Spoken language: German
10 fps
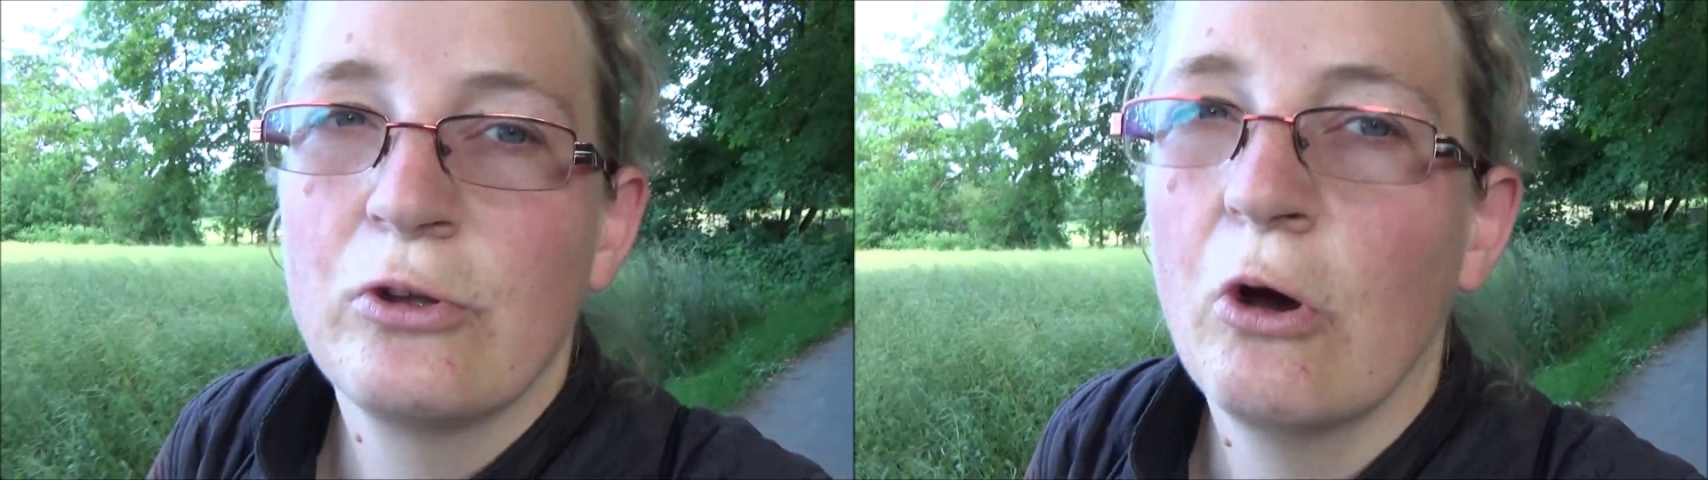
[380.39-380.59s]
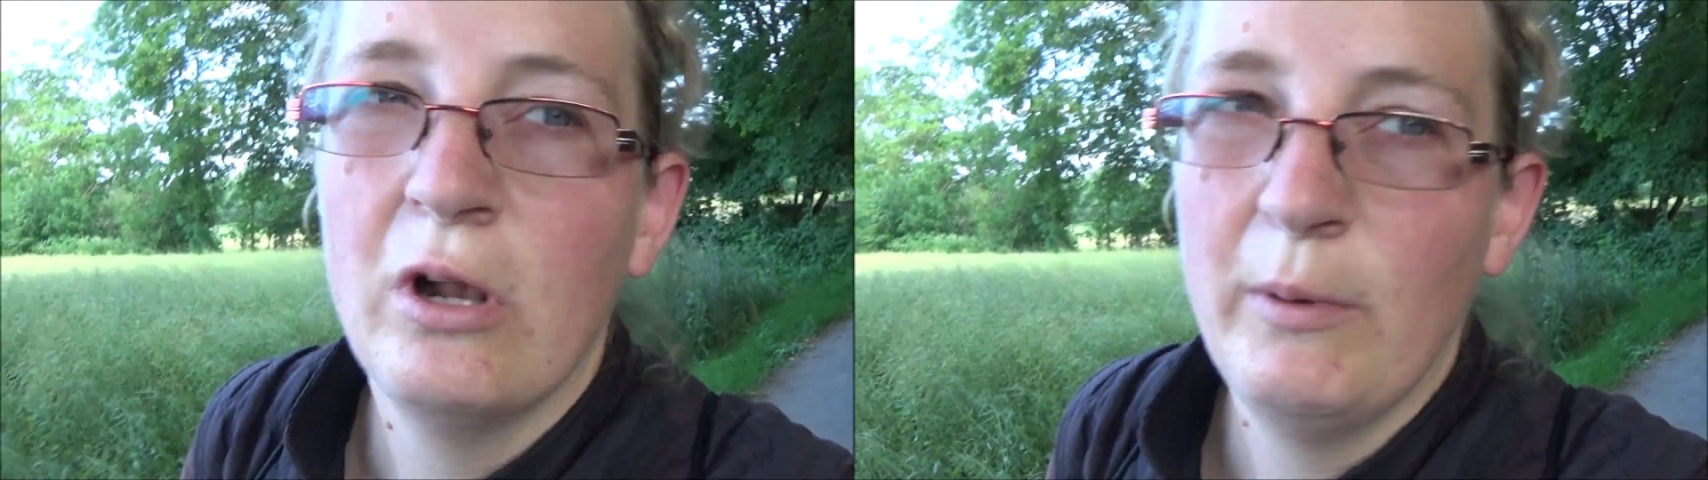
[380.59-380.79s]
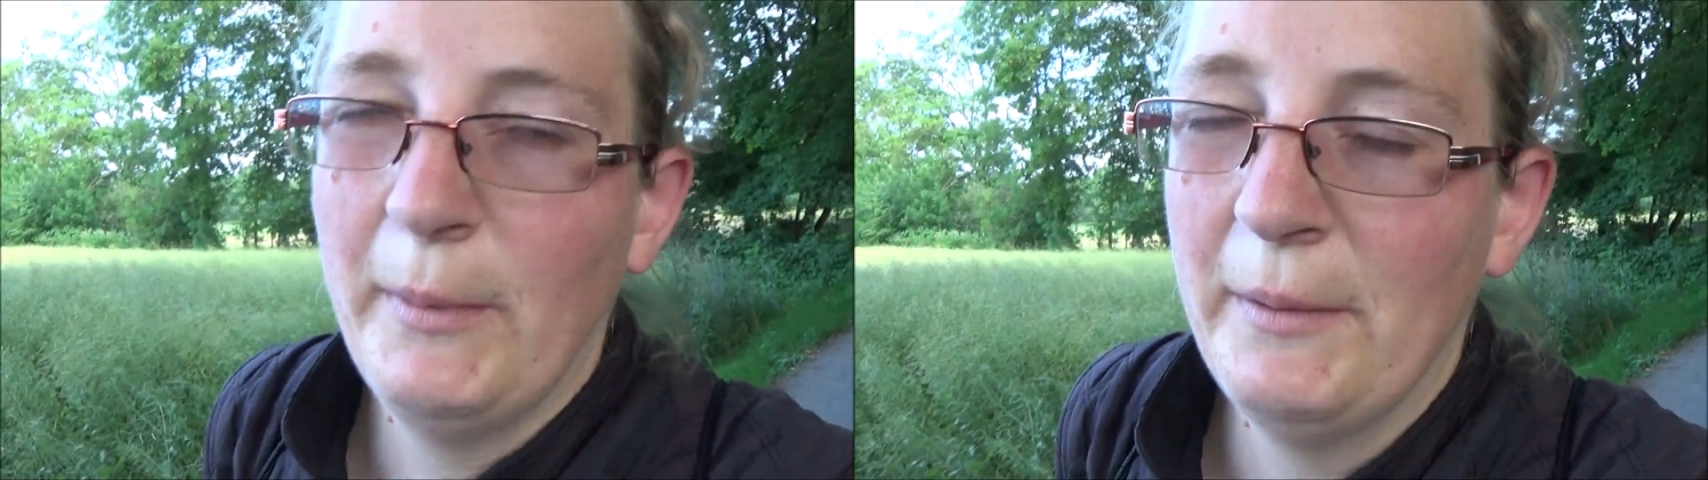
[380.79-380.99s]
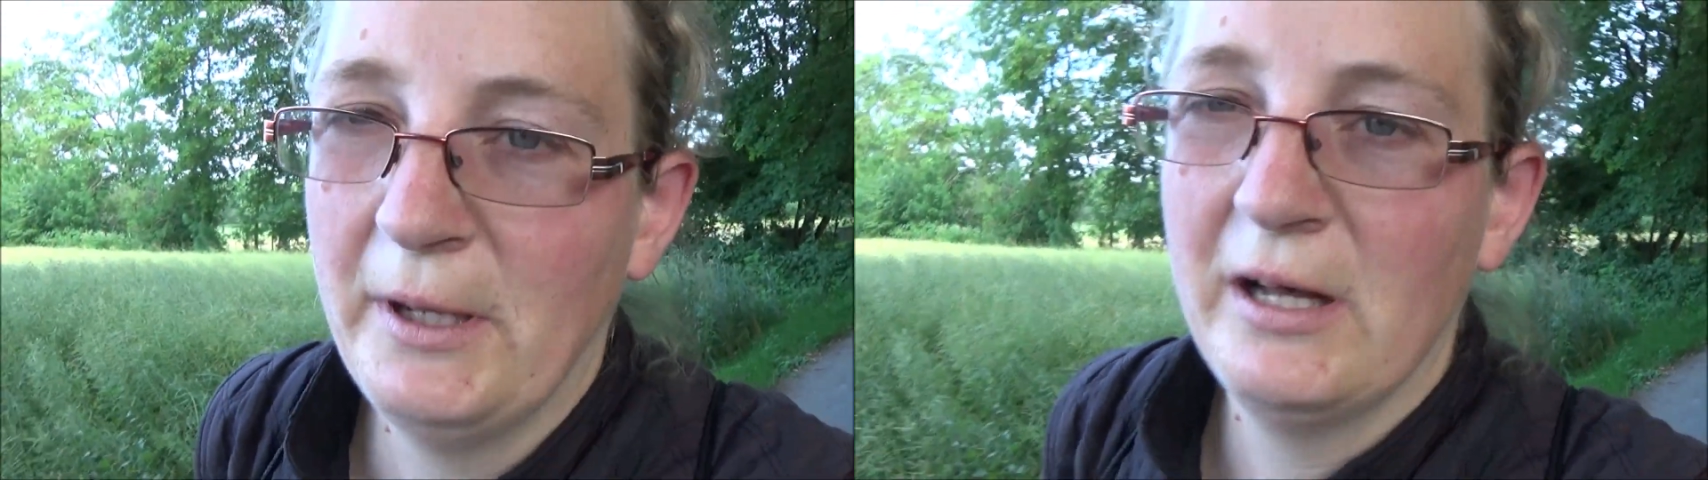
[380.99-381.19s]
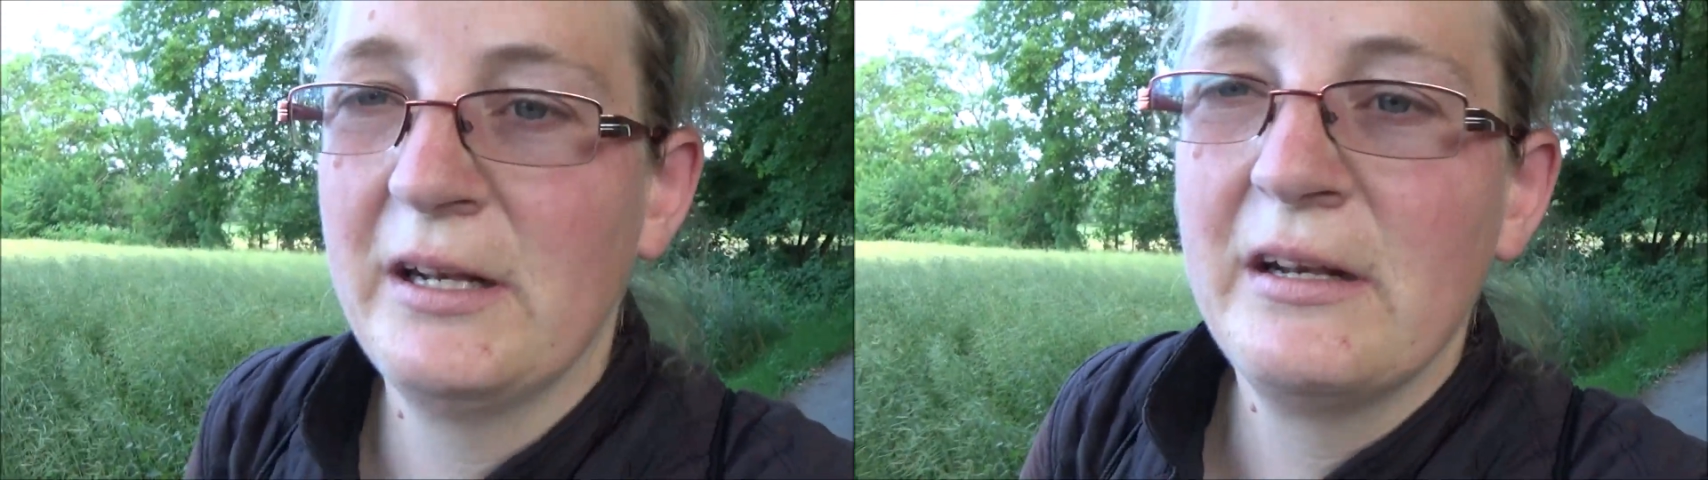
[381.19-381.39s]
toll beim
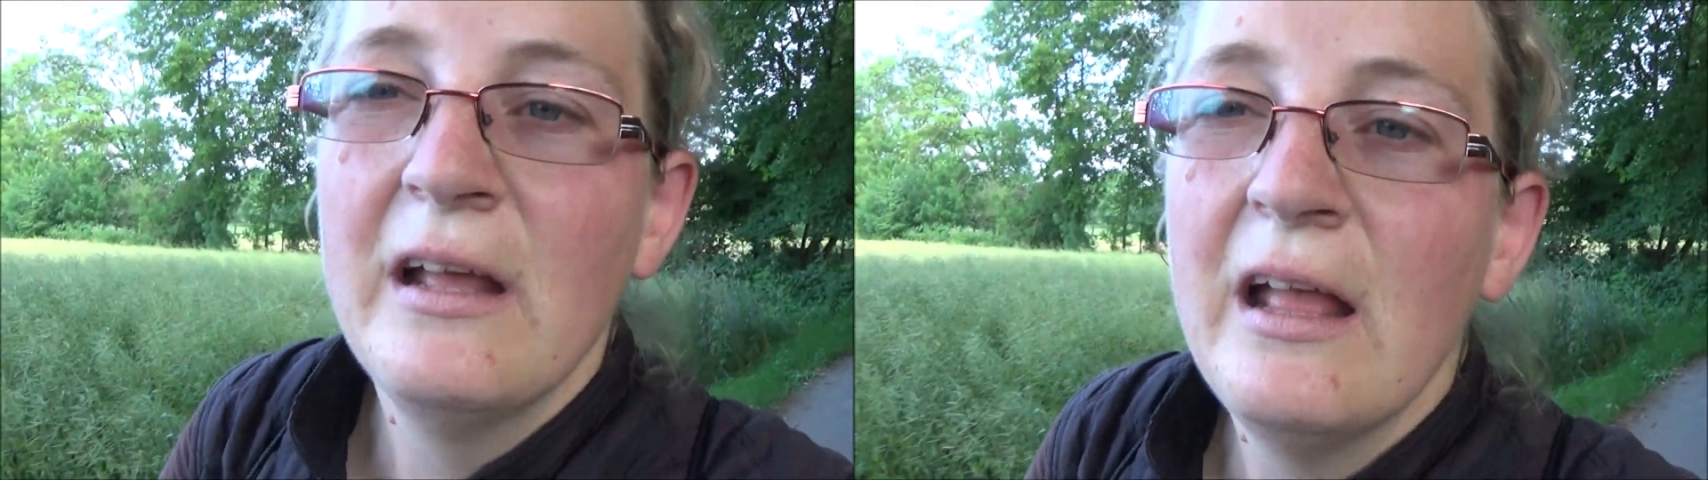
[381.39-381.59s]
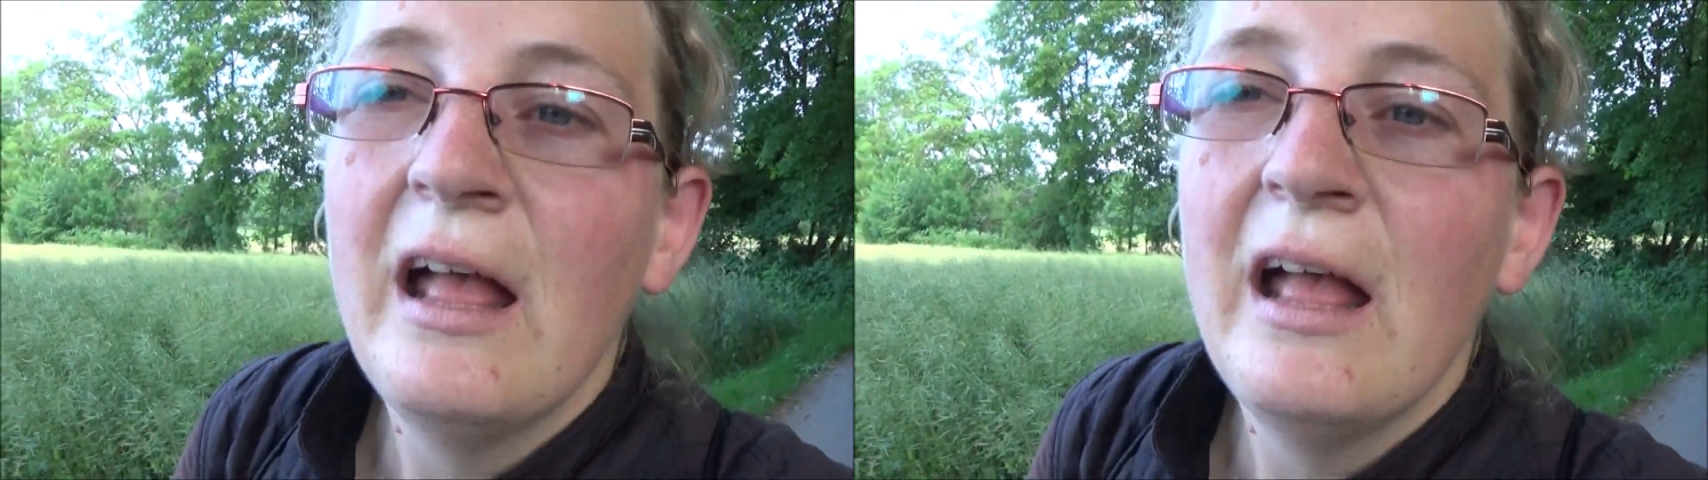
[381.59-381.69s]
Abreiten.